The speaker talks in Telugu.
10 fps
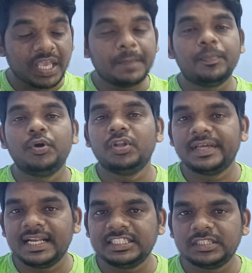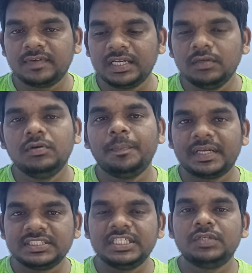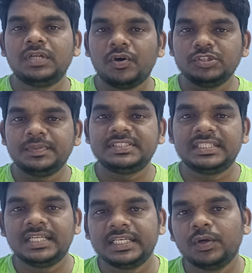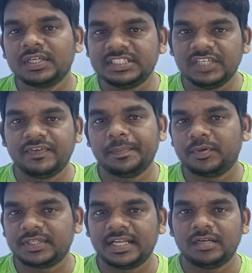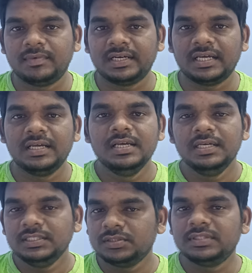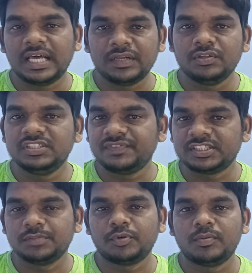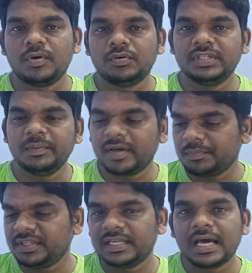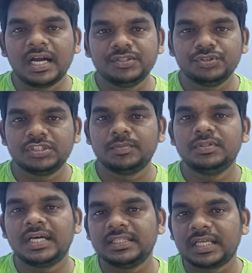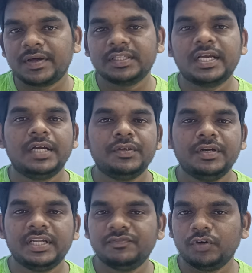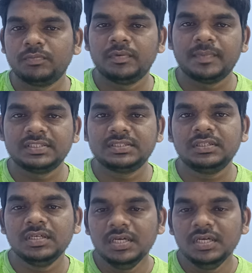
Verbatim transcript: ఈ పోటీలో గెలిచిన వాళ్ళు ప్రజెంట్ ఉన్న హౌస్మేట్స్ అందరికీ ఒక చీఫ్ అయిపోతున్నారు అనమాట సో దాని గురించి ఫస్ట్ ప్రోమో ఉంది మనం నిన్న ఆల్రెడీ చూసాము దాని తర్వాత కంటిన్యూటీ ఫోర్ మెంబర్స్